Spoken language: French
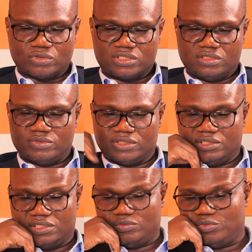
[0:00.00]
trois éléments,
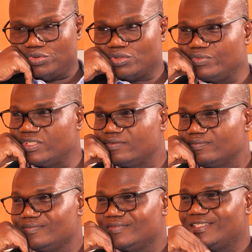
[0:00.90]
je ne sais même plus combien.
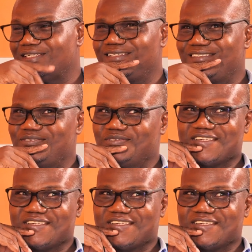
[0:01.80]
Euh,